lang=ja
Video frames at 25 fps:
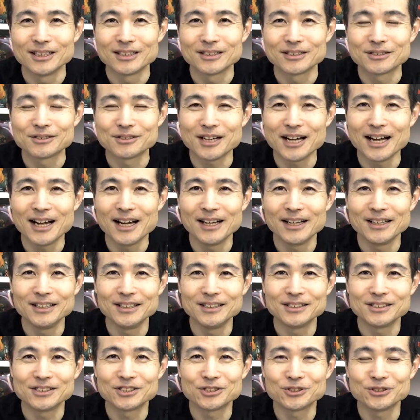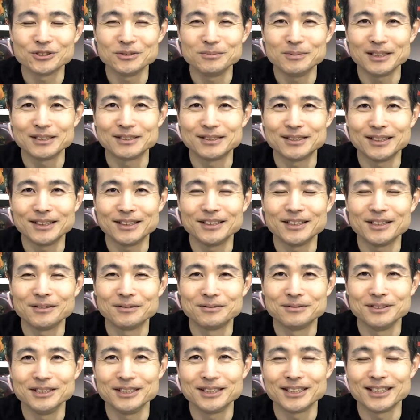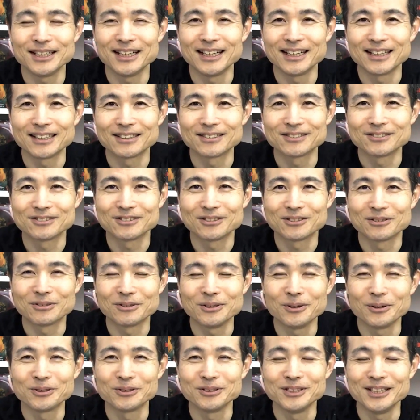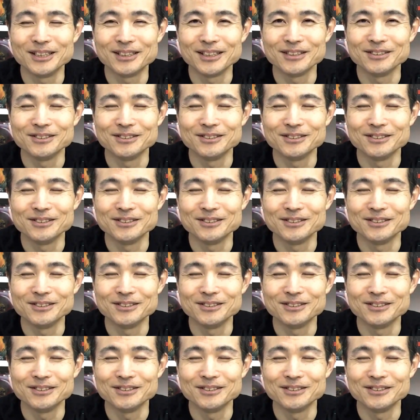暗い終末的な雰囲気がよく出てる